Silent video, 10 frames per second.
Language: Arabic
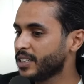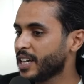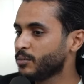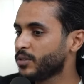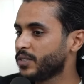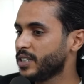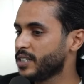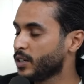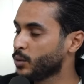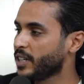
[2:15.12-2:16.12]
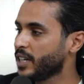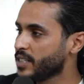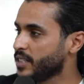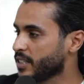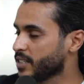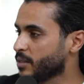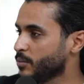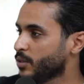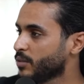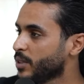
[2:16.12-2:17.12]
يعملوا في دي سيركوي كلاسيك
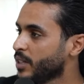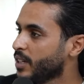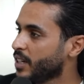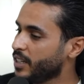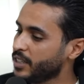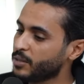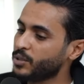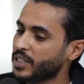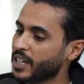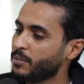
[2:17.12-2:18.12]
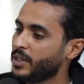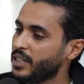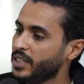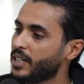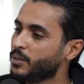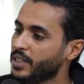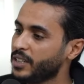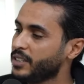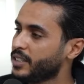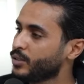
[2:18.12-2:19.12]
نسميهم آه. اللي تمشي تعمل ليله ولا
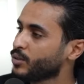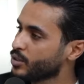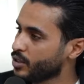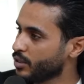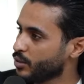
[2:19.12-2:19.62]
ليلتين توزر